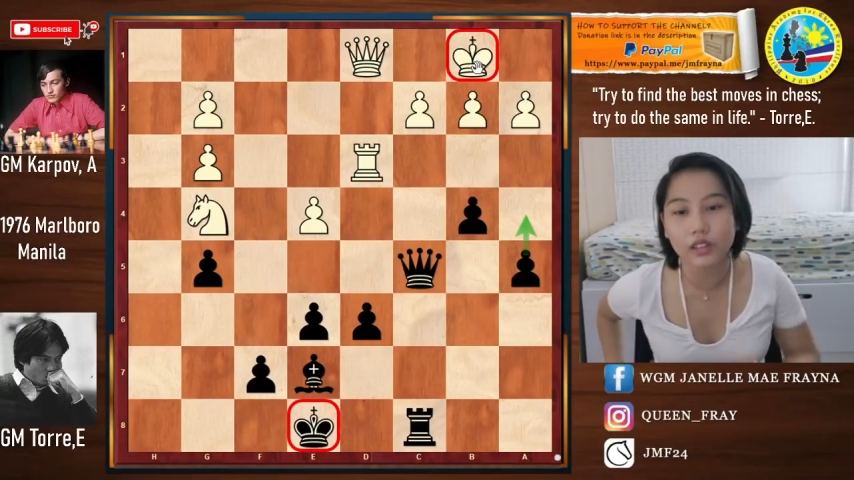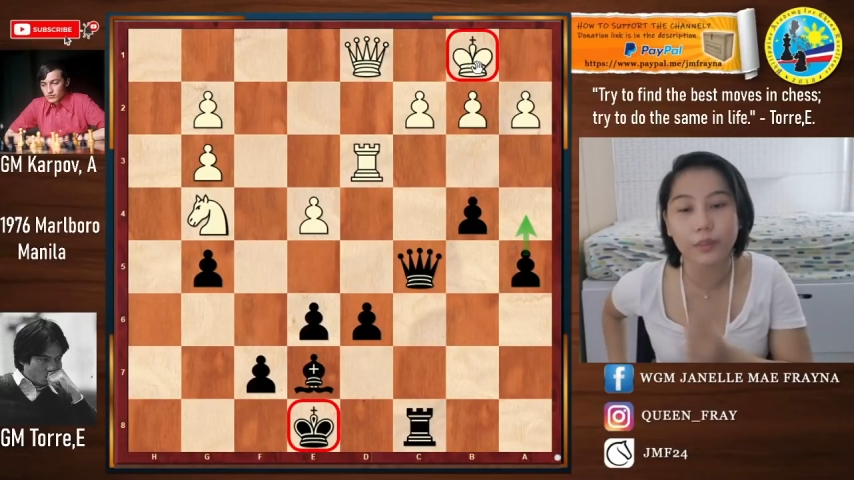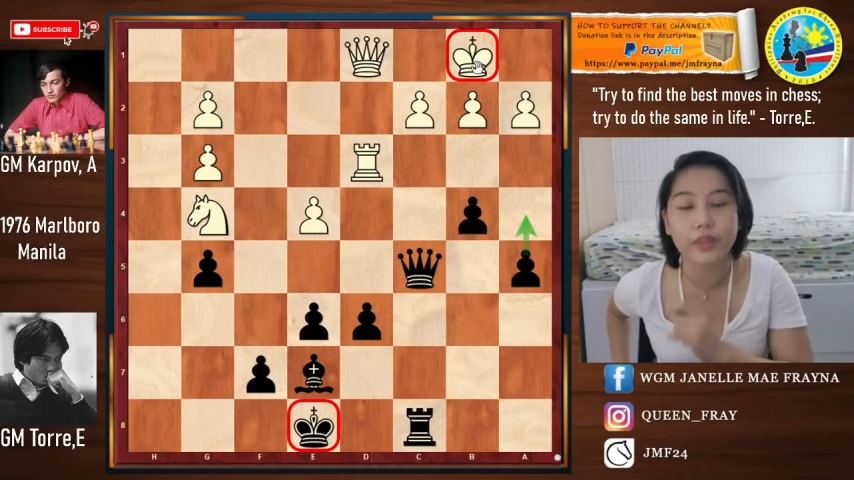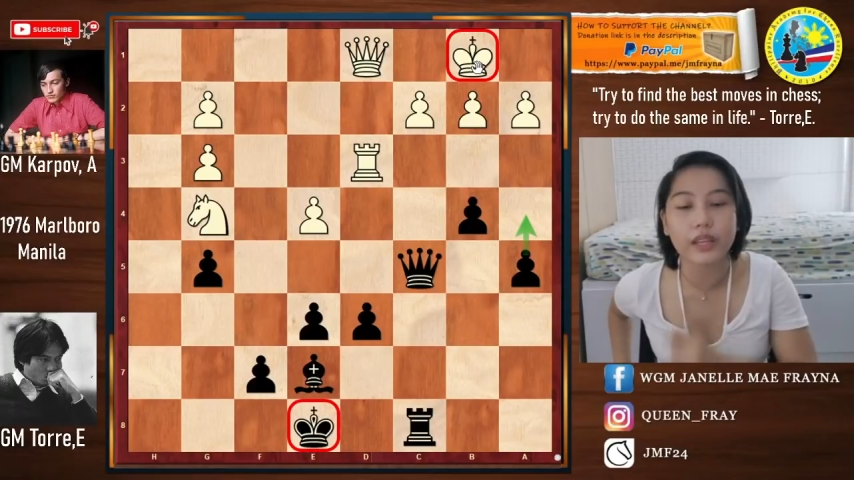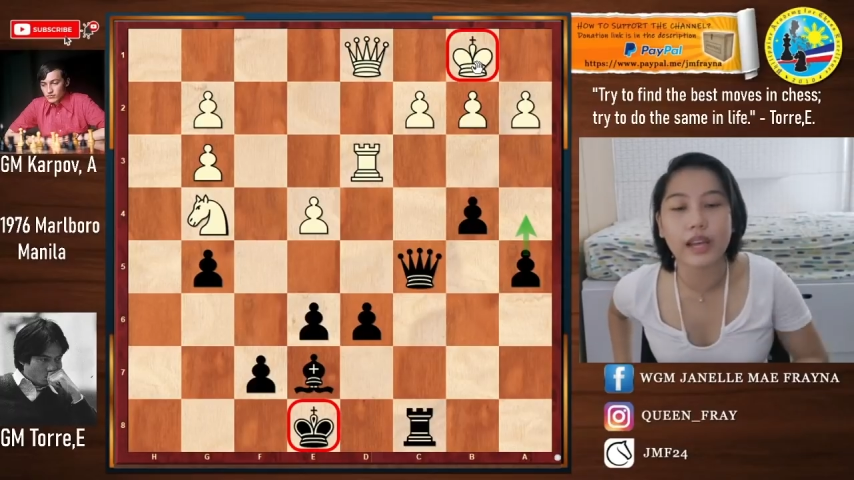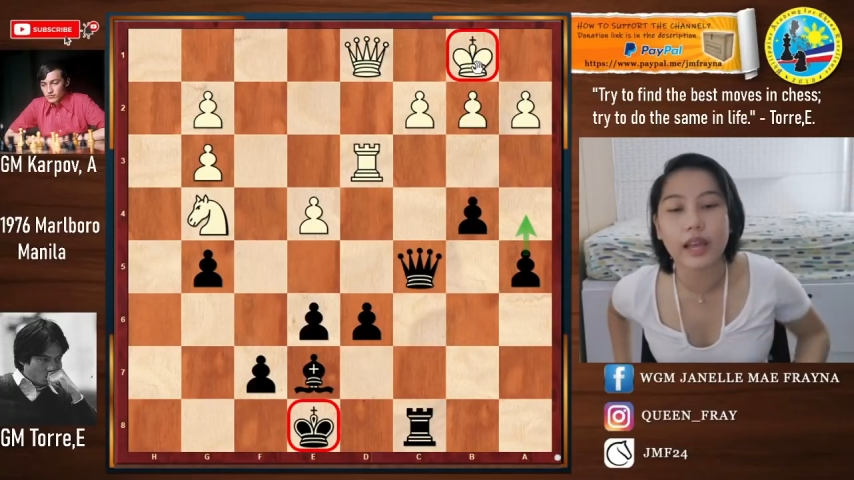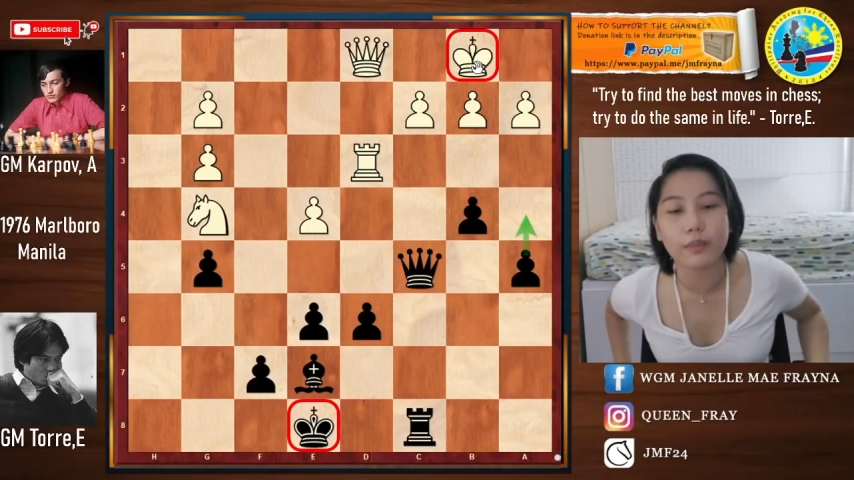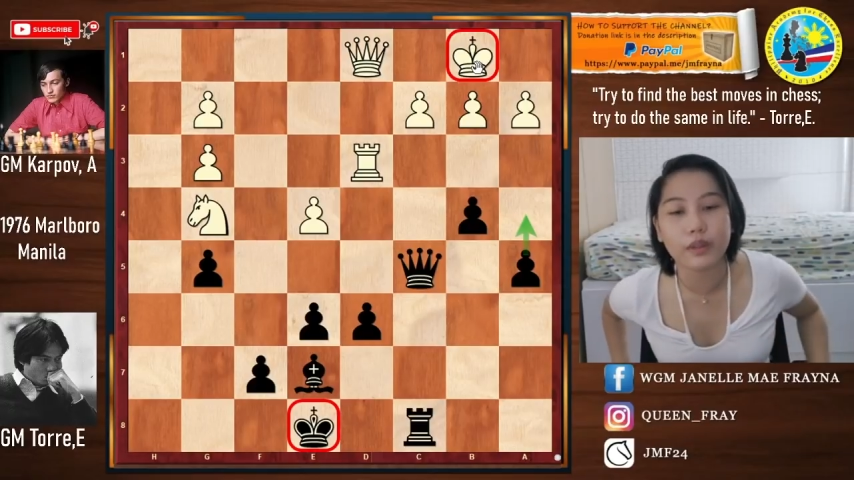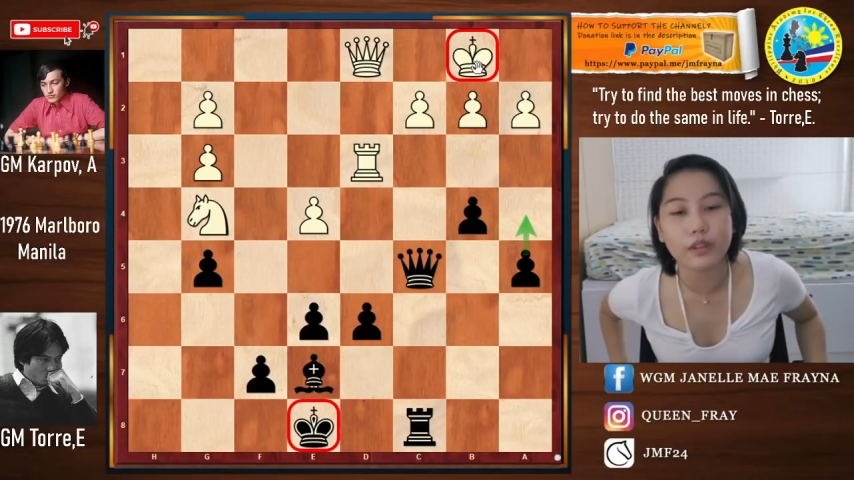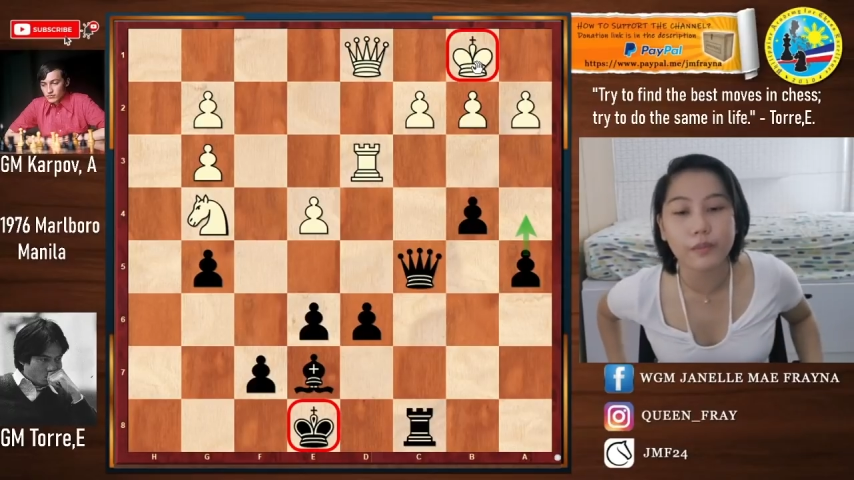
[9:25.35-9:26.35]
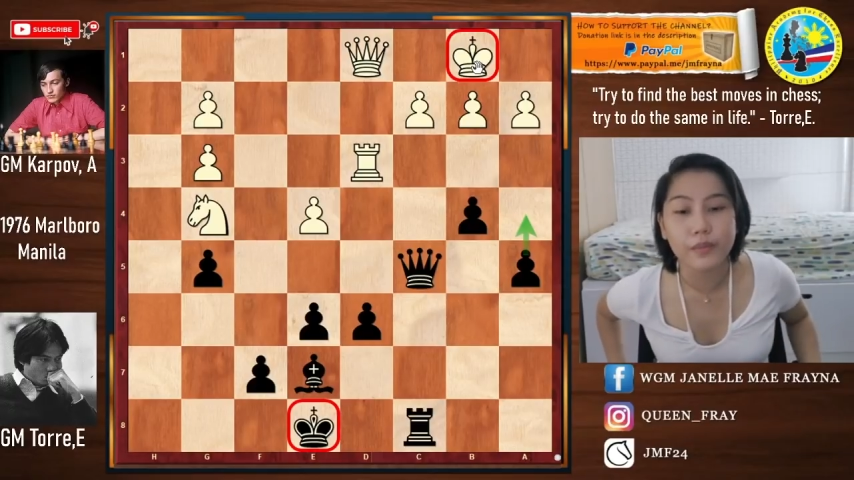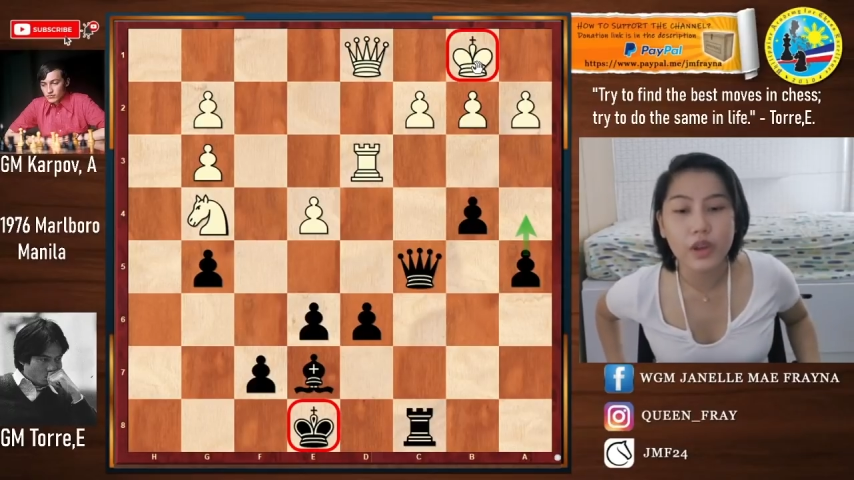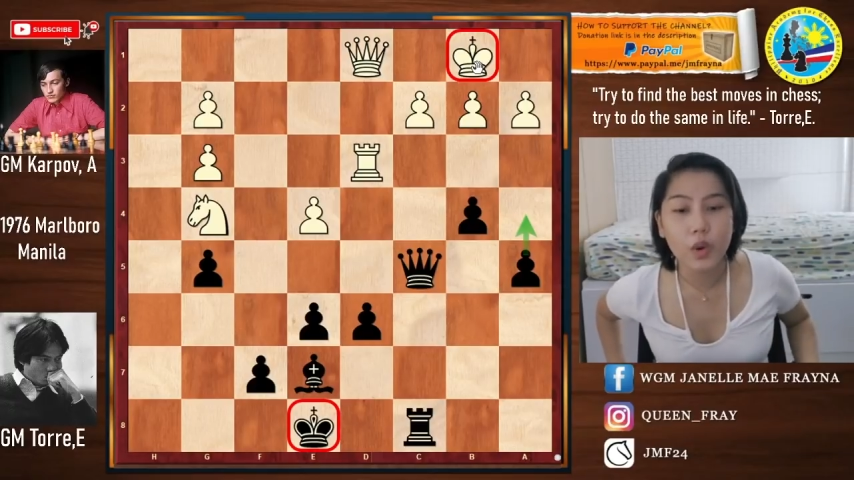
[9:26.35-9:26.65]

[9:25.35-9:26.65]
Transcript: na pinagkaiba nun?